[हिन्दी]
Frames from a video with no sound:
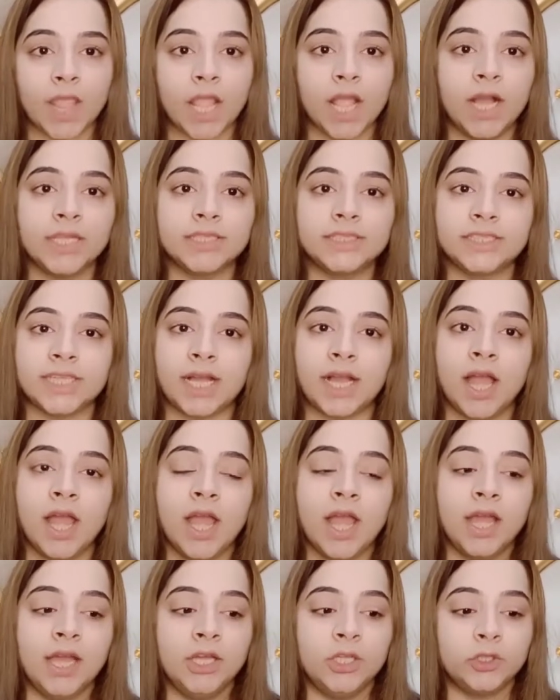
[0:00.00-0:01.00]
अच्छा
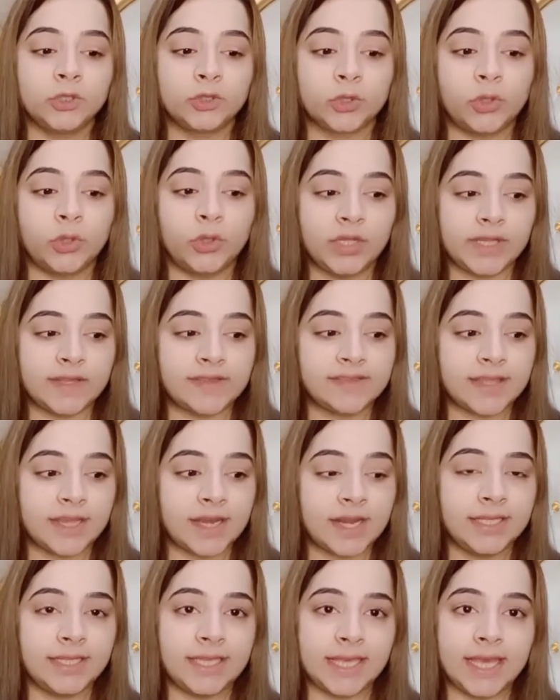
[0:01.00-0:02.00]
तो इस
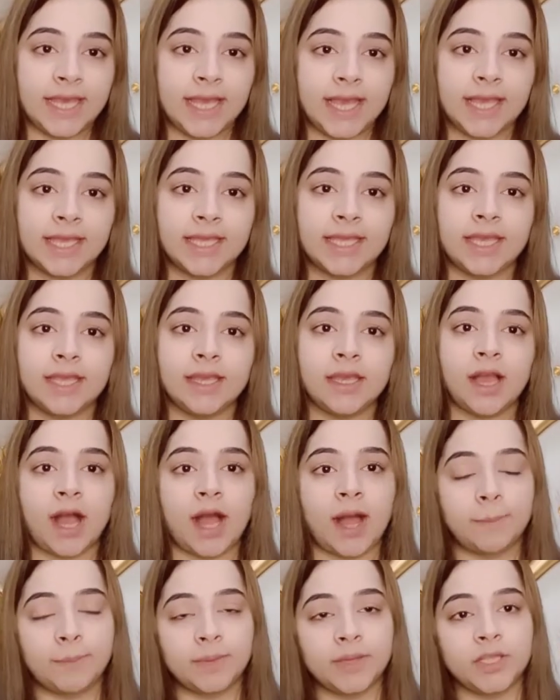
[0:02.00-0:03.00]
तरह ये है कि
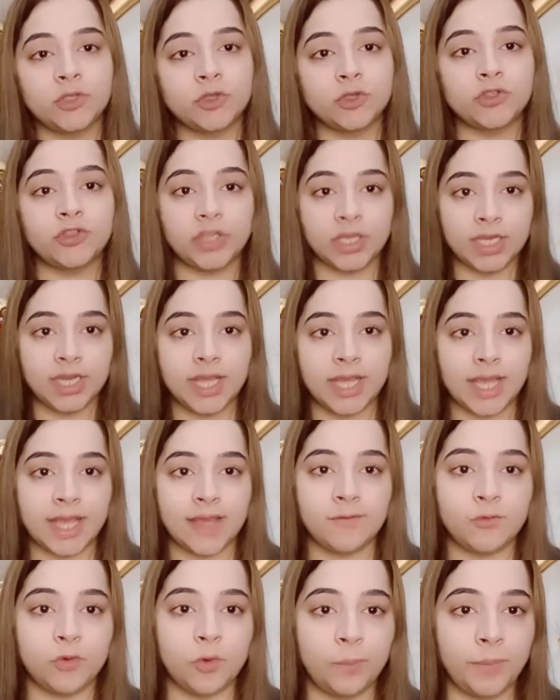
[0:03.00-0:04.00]
आपकी जो चिन
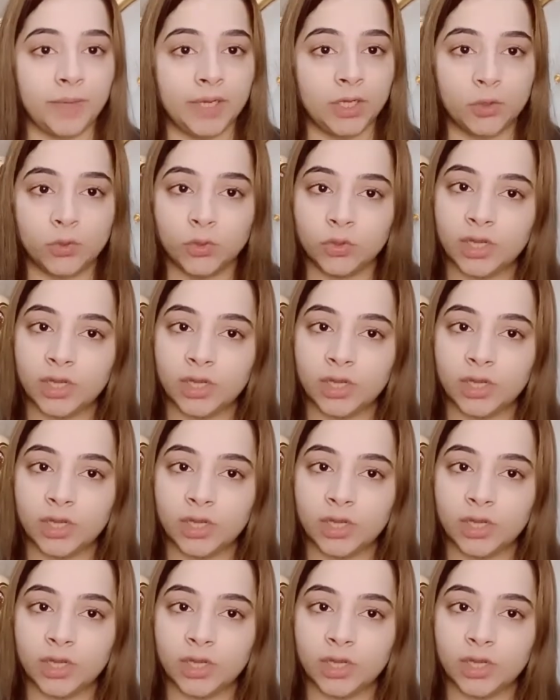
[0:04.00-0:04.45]
है वो बिल्कुल